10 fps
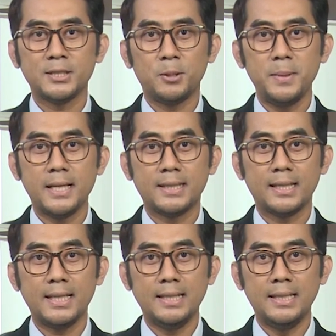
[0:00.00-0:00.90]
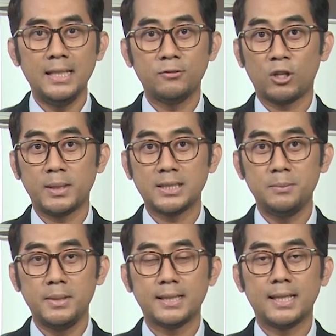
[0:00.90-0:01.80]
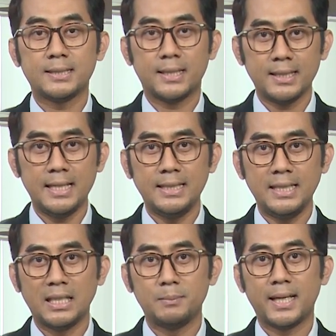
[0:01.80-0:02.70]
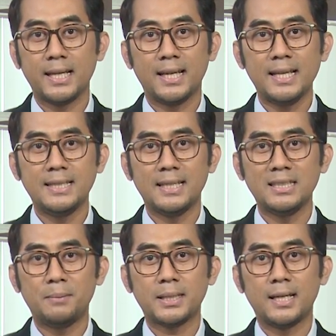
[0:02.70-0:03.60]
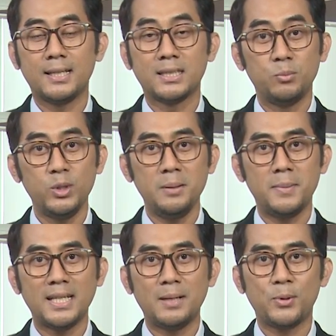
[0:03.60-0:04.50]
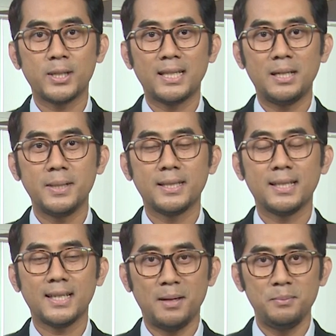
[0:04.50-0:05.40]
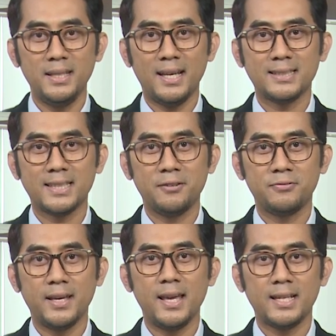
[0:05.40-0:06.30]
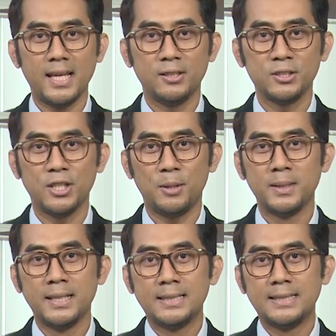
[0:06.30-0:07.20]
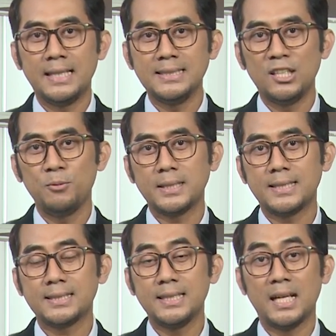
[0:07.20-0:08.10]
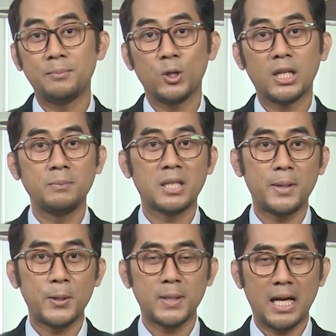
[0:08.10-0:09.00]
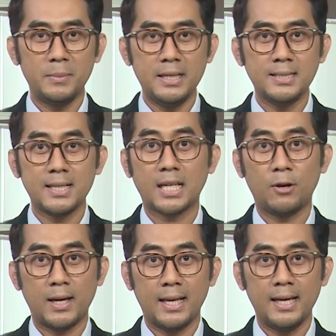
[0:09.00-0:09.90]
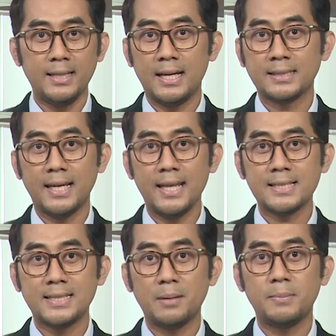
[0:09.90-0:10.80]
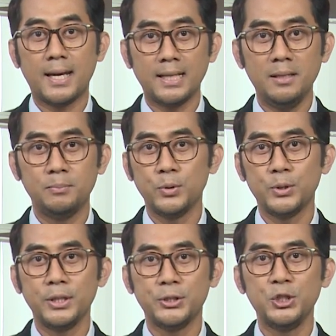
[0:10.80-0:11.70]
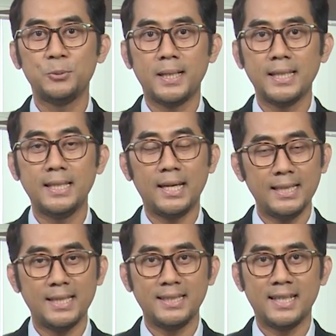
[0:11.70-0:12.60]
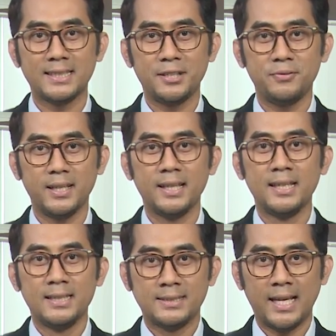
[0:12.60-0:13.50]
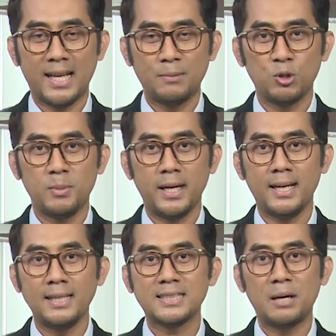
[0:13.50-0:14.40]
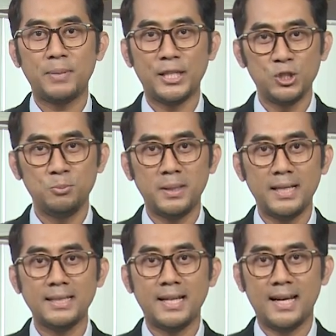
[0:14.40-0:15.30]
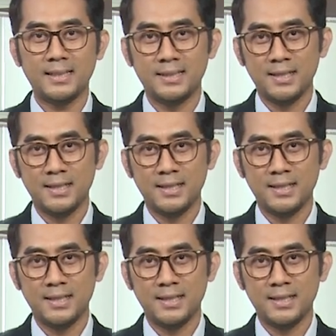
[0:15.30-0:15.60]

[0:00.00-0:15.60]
topik terkini, informasi berita terkini dan menarik lainnya dapat Anda temui pada portal berita kami antvklik.com. Dan jangan lupa saksikan program terbaru kami Cakrawala yang tayang setiap hari pukul 7 pagi hanya di Antv. Saya Rang Purbaya, sampai jumpa dan